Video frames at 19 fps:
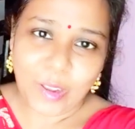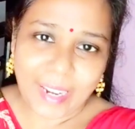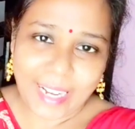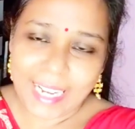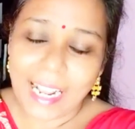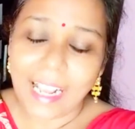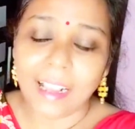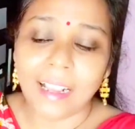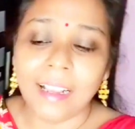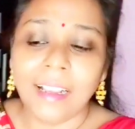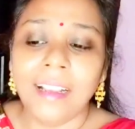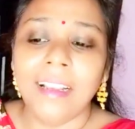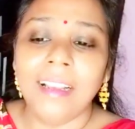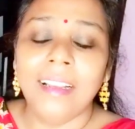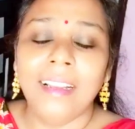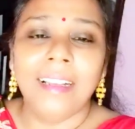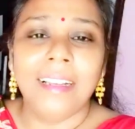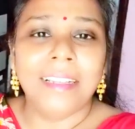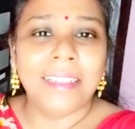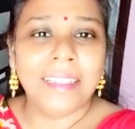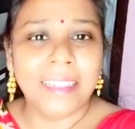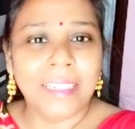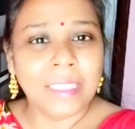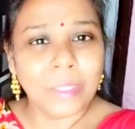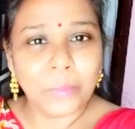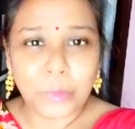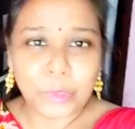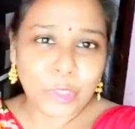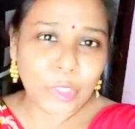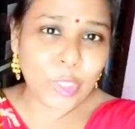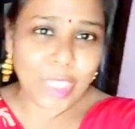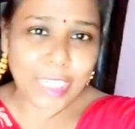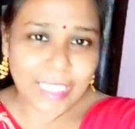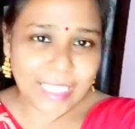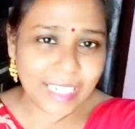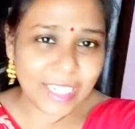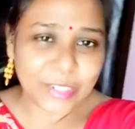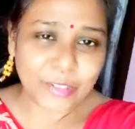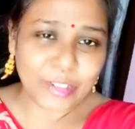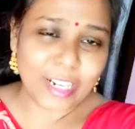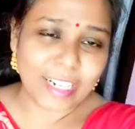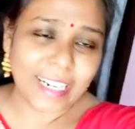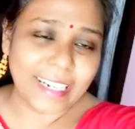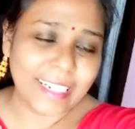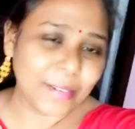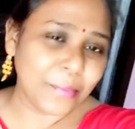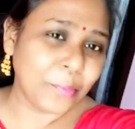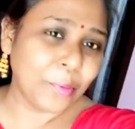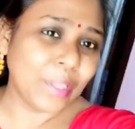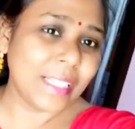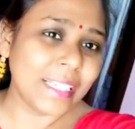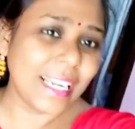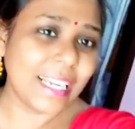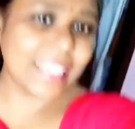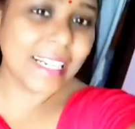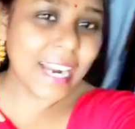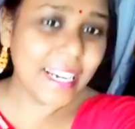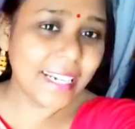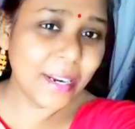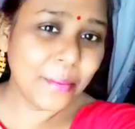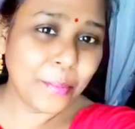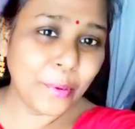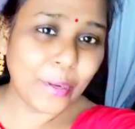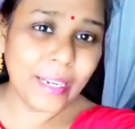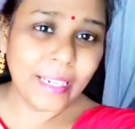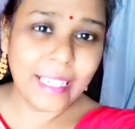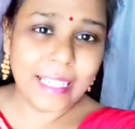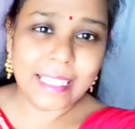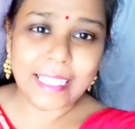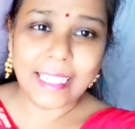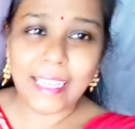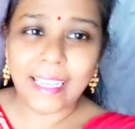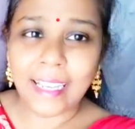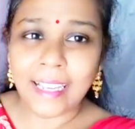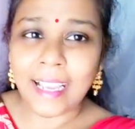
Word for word: হয় না তো পুজো করার দিনে সোনার কানেরটা পরেছি আর শাড়িটা পরে নিয়েছি